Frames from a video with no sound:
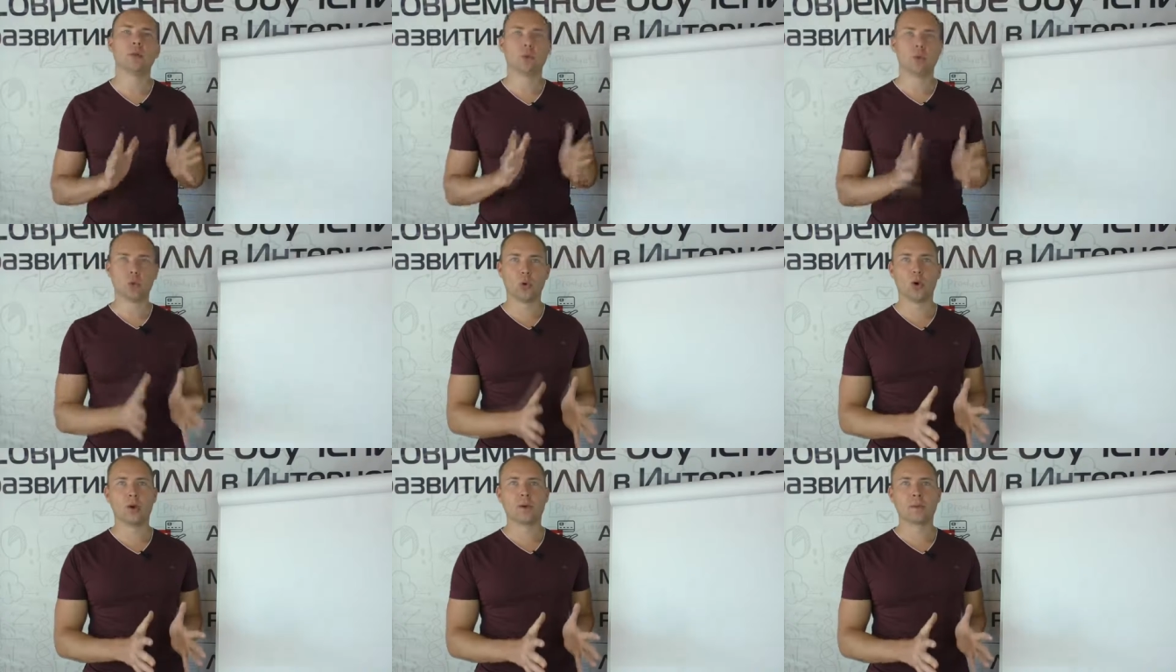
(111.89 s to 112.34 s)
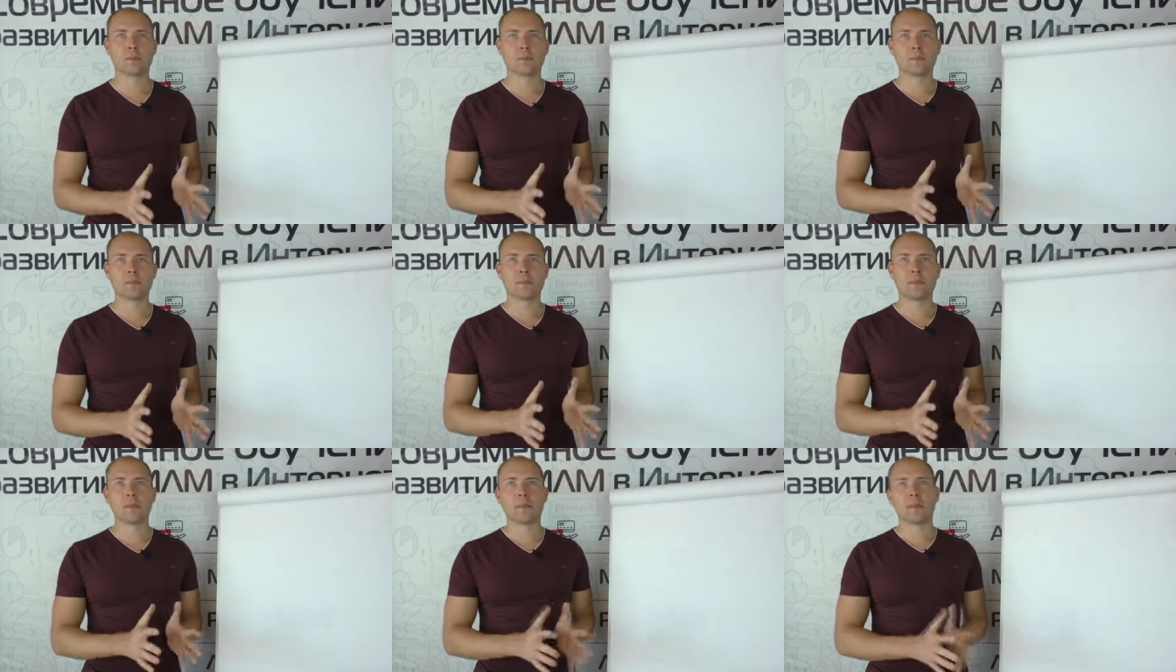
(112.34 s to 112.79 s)
Но
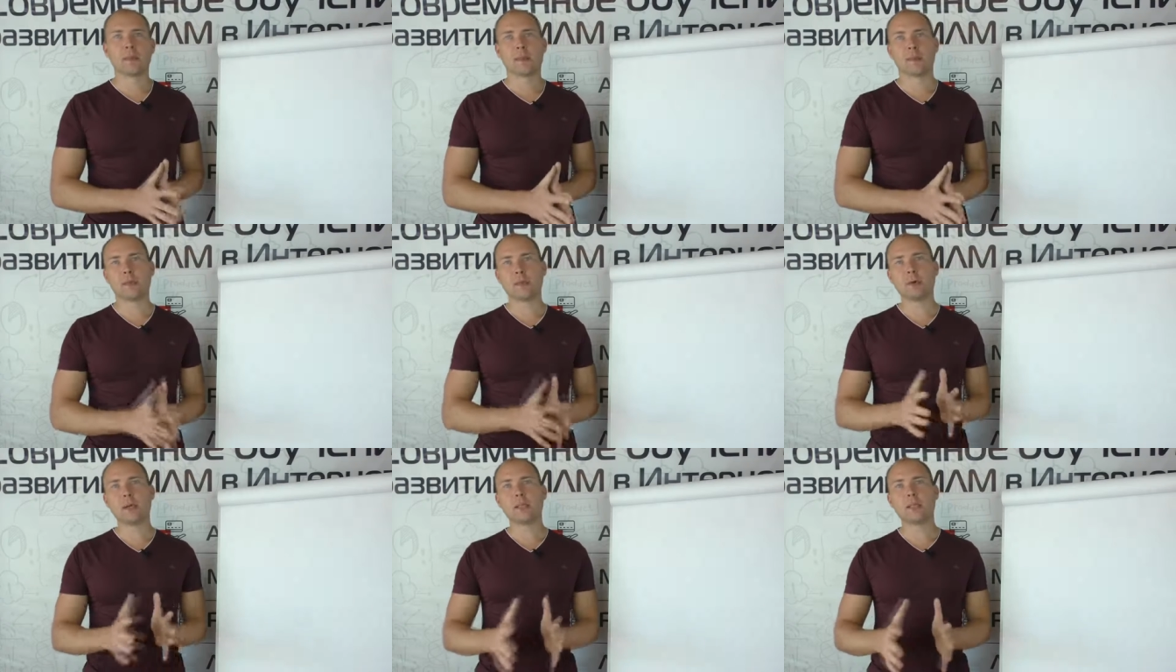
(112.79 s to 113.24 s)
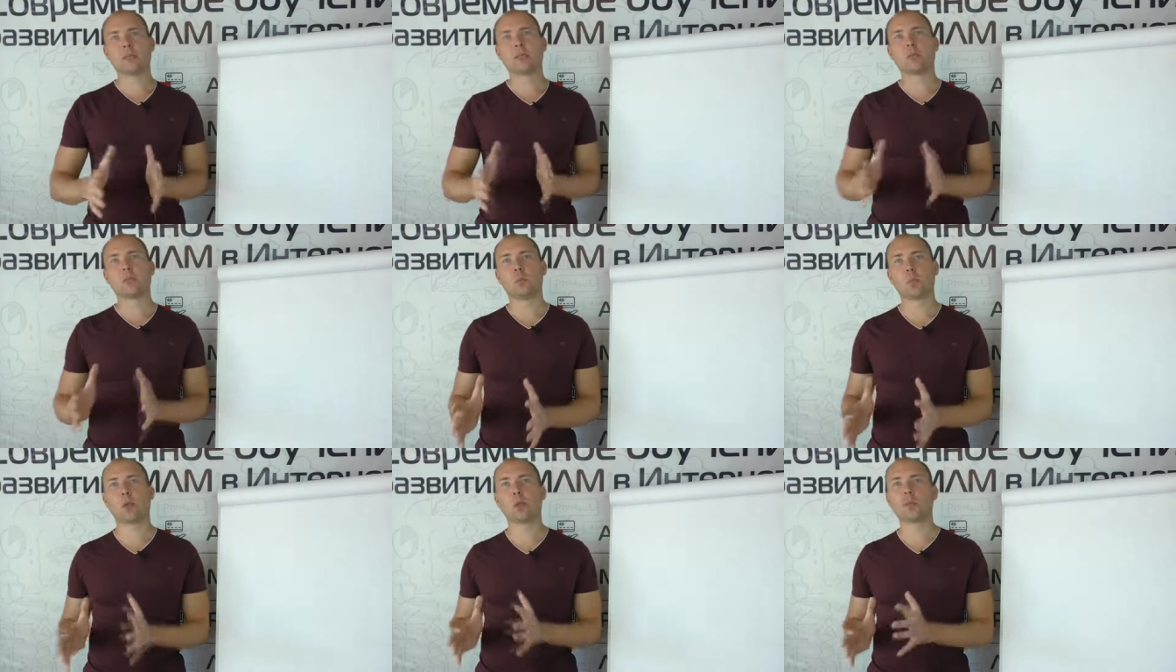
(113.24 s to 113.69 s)
давайте
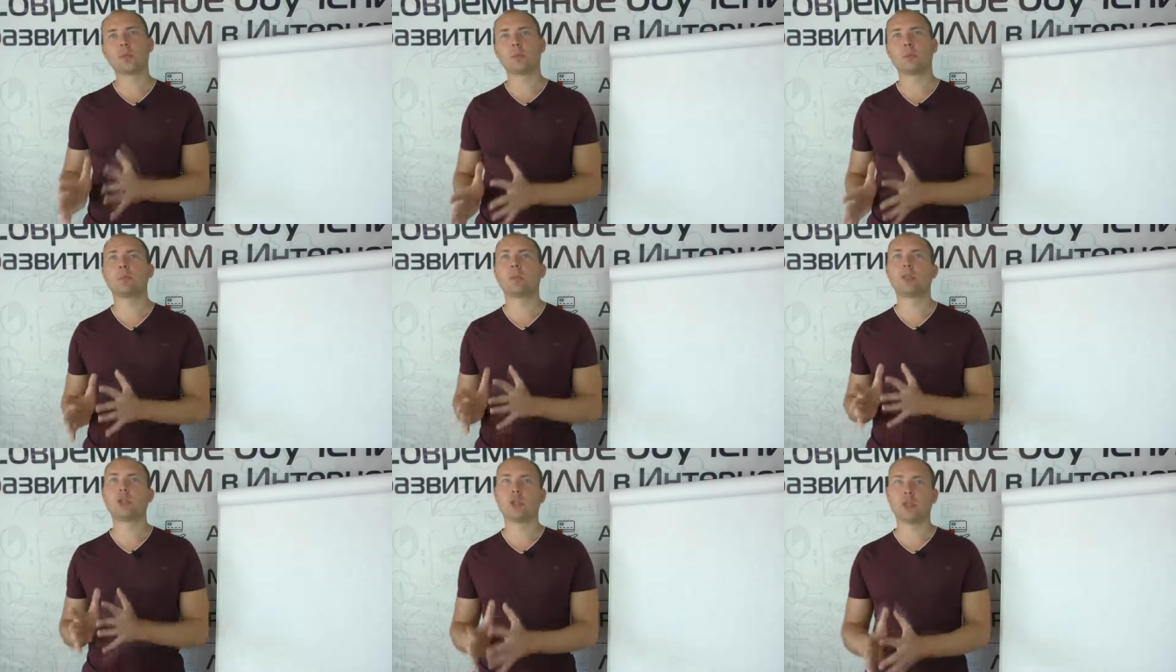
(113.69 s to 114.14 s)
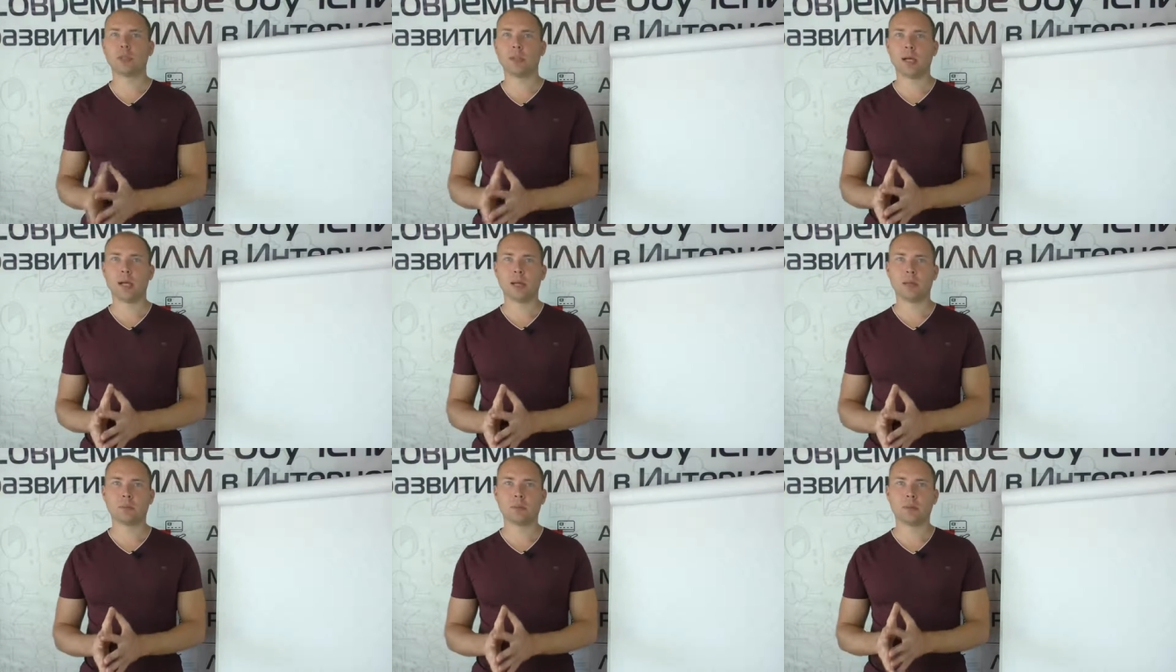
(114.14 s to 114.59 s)
вот просто
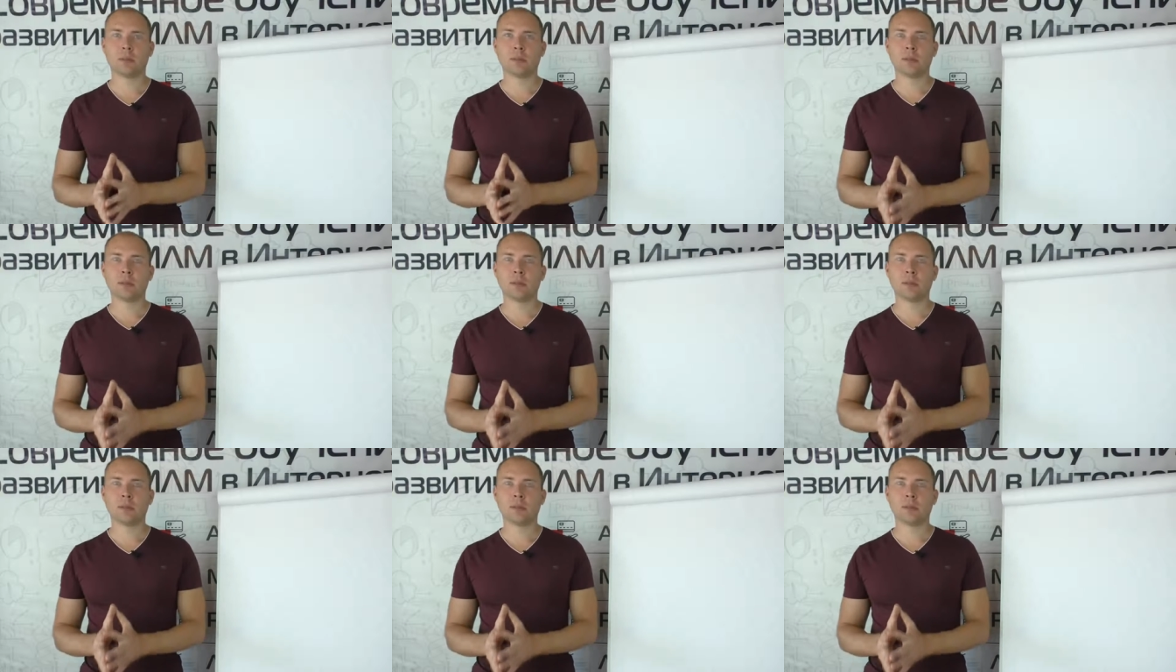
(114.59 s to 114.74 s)
посчитаем,